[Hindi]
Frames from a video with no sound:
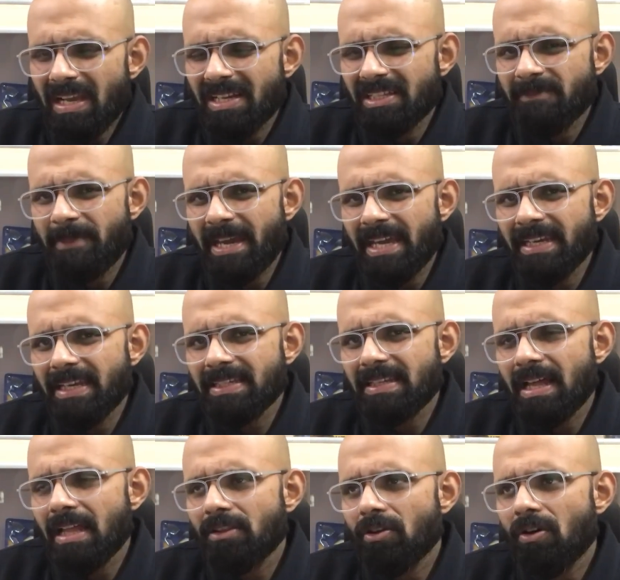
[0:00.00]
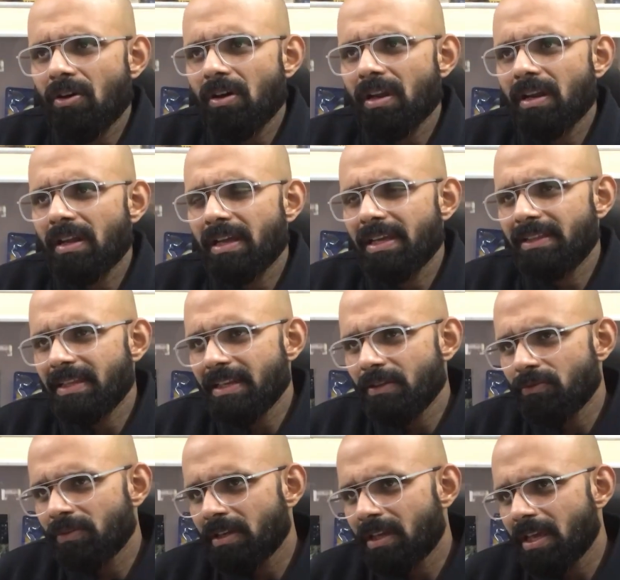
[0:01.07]
स्पेन के साथ और इतनी
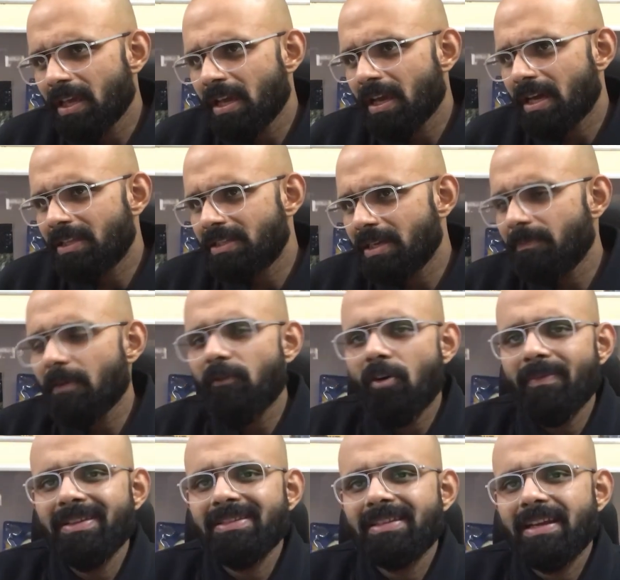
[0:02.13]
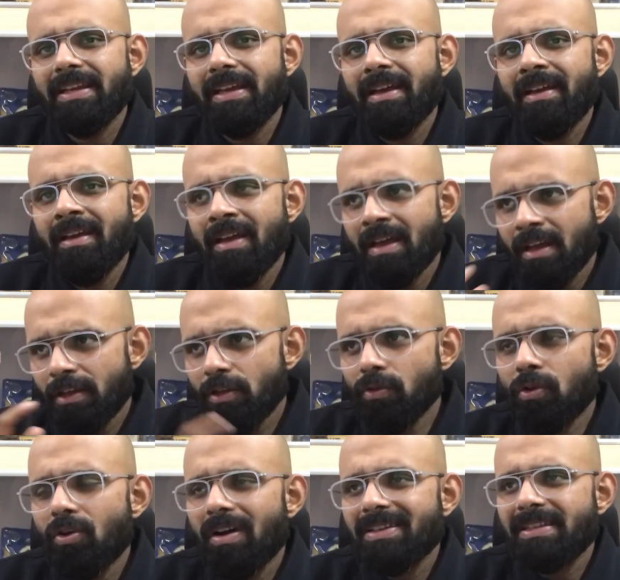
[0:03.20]
उनकी अच्छी परफॉर्मेंस रही है
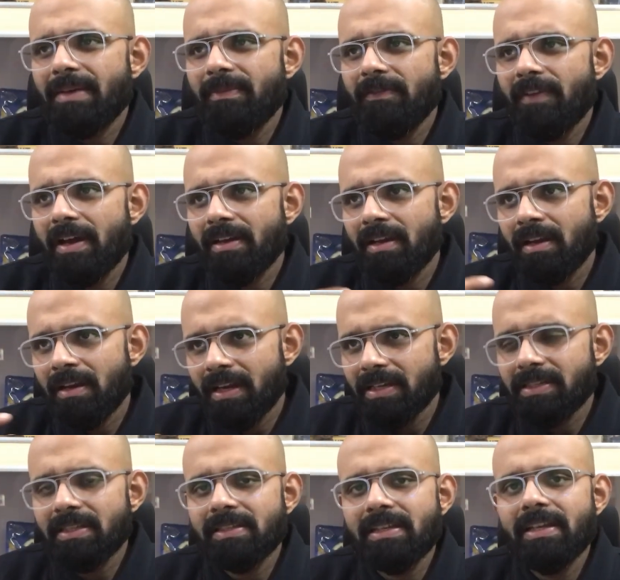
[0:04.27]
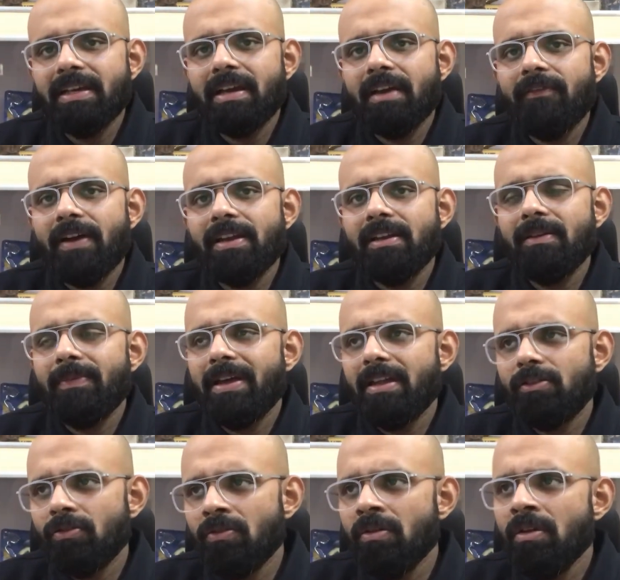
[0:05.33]
यूरो का सेमीफाइनल नेशंस लीग के फाइनल में है
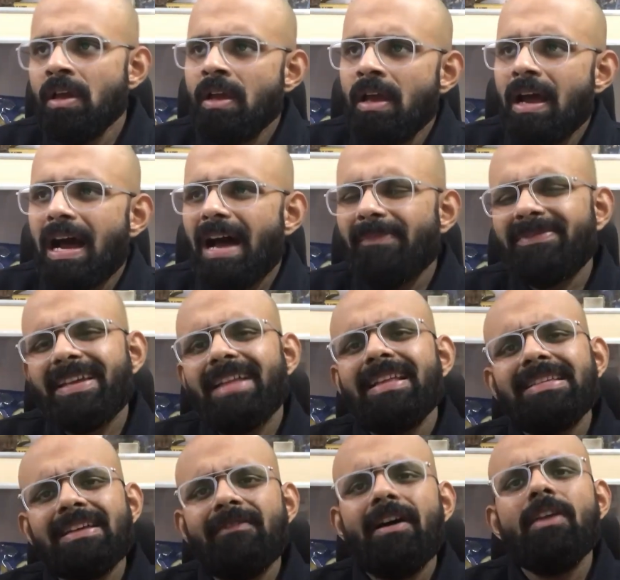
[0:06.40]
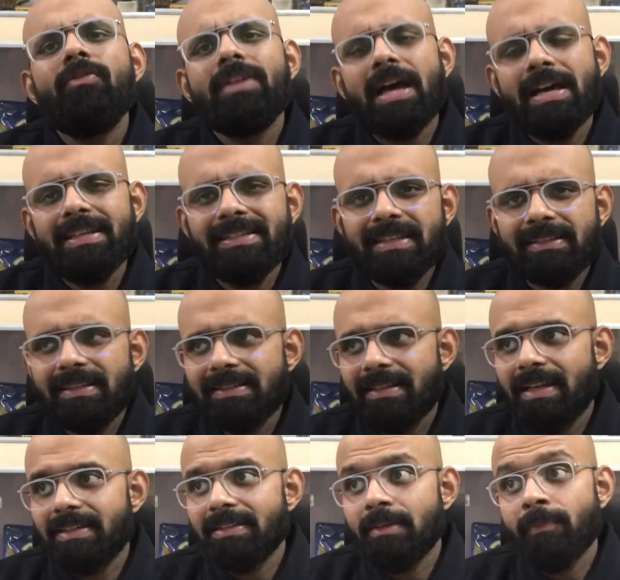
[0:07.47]
तो आप ज़्यादा सवाल उठा नहीं सकते
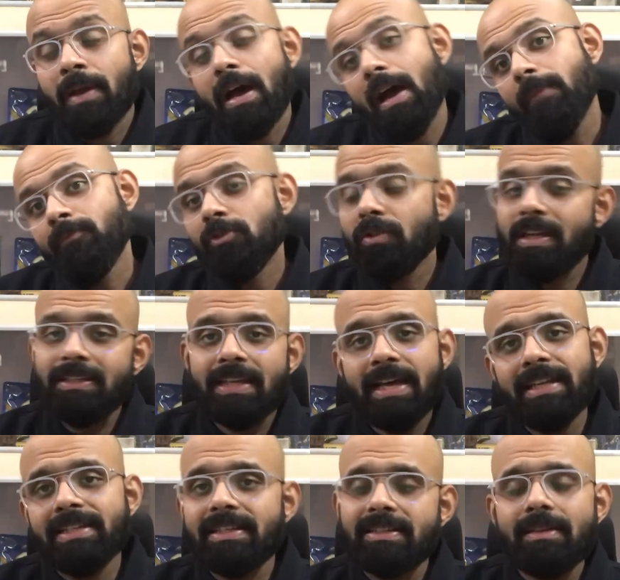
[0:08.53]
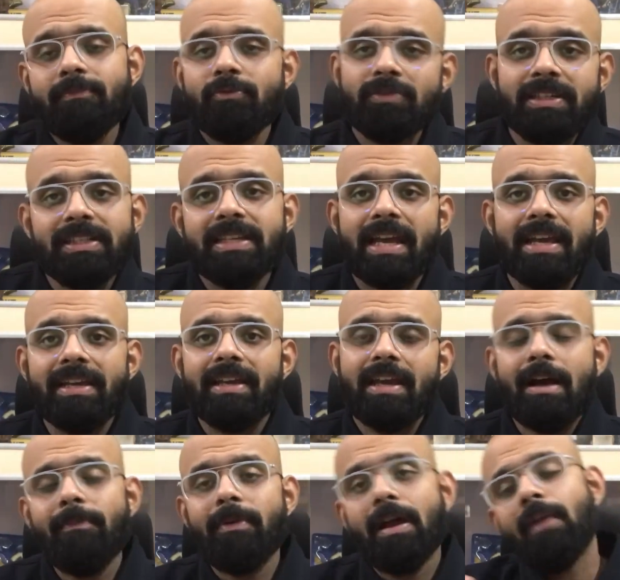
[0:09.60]
सिलेक्शन पे अब जो है सारी चीज़ें पूछी जाएंगी
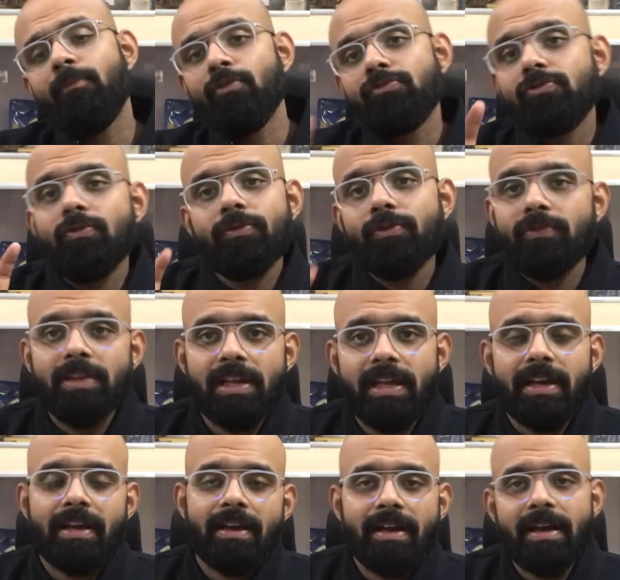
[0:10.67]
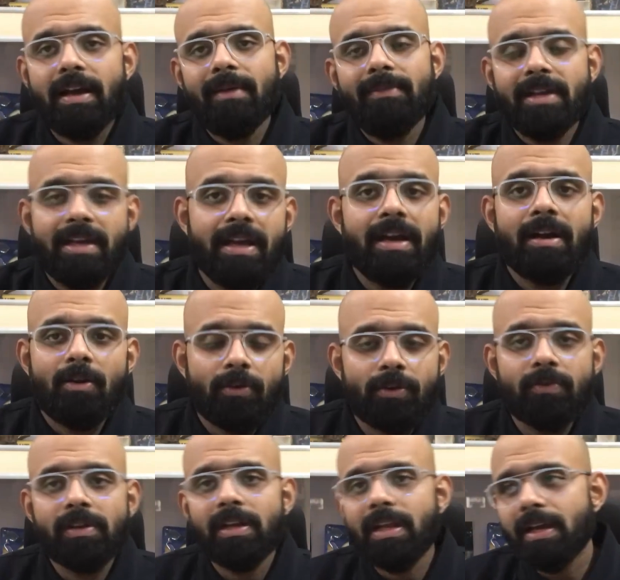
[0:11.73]
आप रामोस को क्यों नहीं लेके गए आप डेहिया को
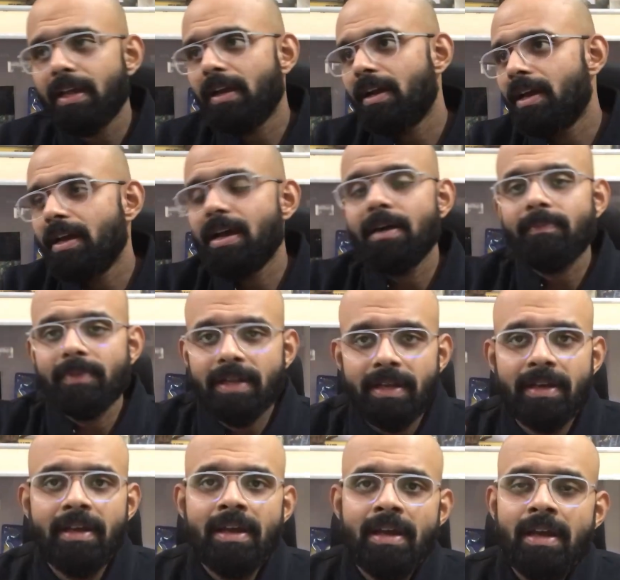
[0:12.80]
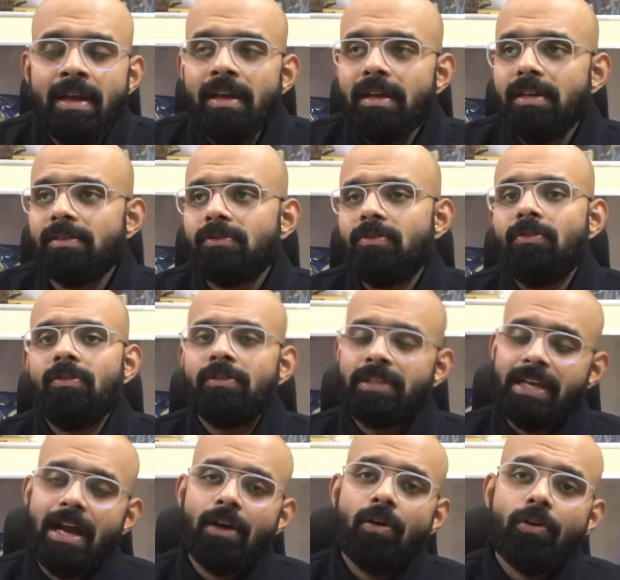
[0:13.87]
क्यों नहीं लेके गए आपने इसको
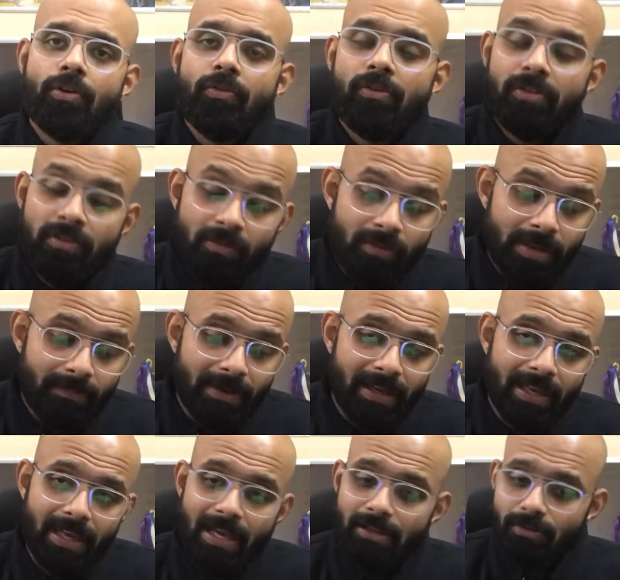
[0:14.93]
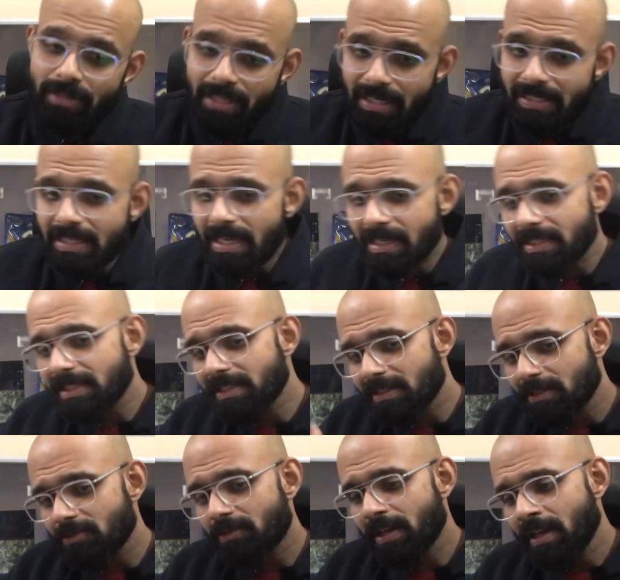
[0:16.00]
थियागो क्यों क्यों नहीं पिक किया तो ये सारी चीज़ें
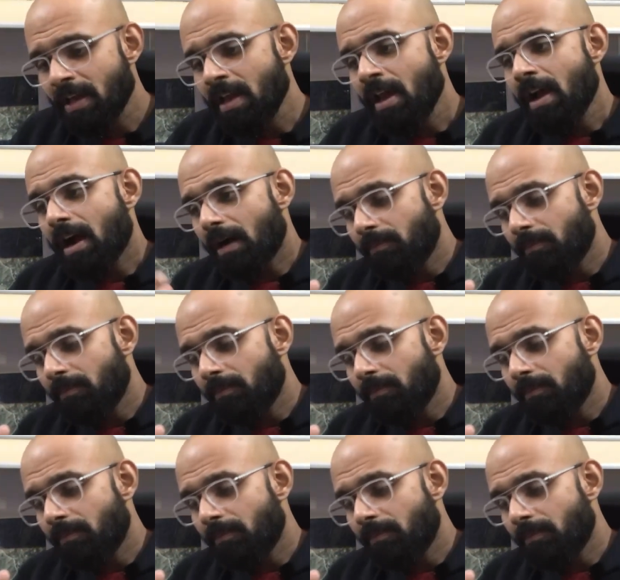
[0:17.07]
जो हैं अब